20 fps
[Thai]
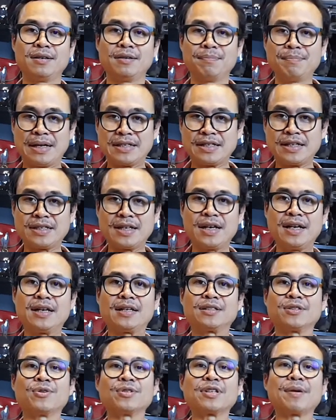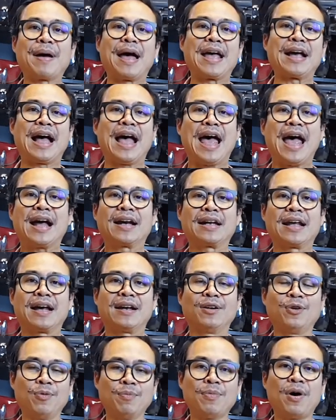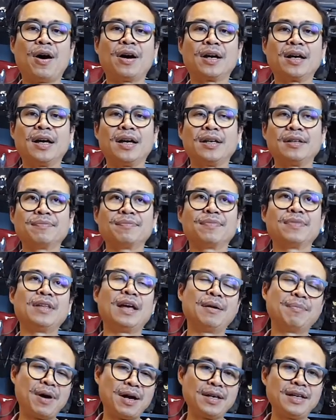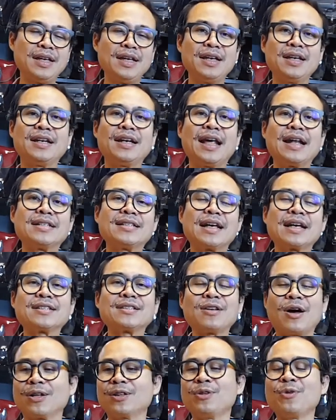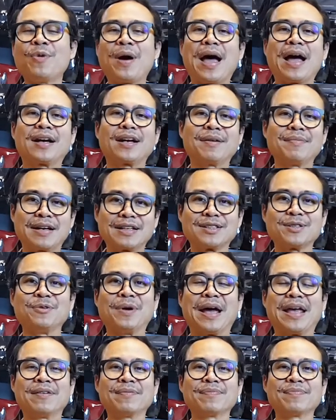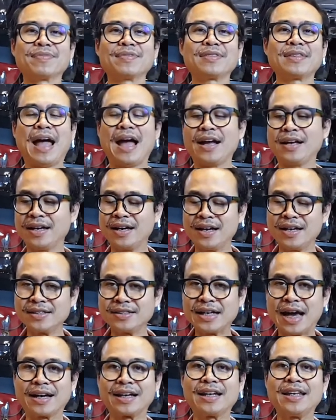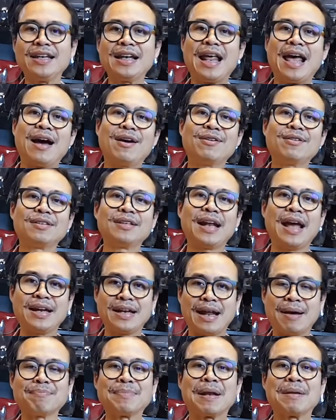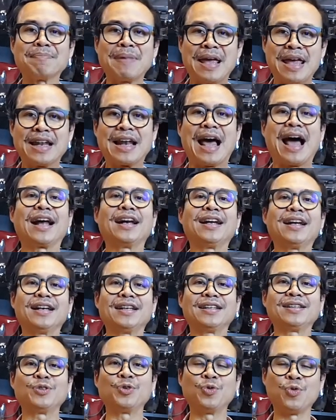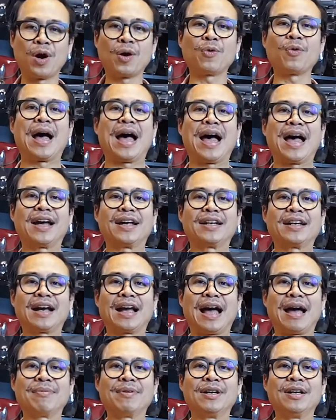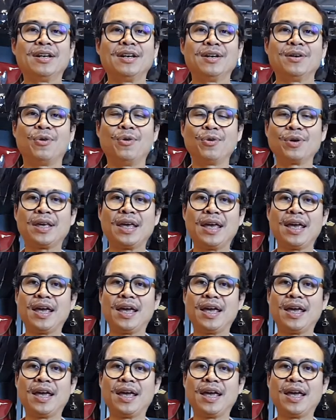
Messenger ทรงสะพายข้างเนี่ยลุงบอกเลย1อดี้เลนสัก 2 ตัวกำลังสวย ถ้าเกินจากนี้แล้วแนะนำเป็นเป้หลังเลยชัวร์กว่านะครับโอเค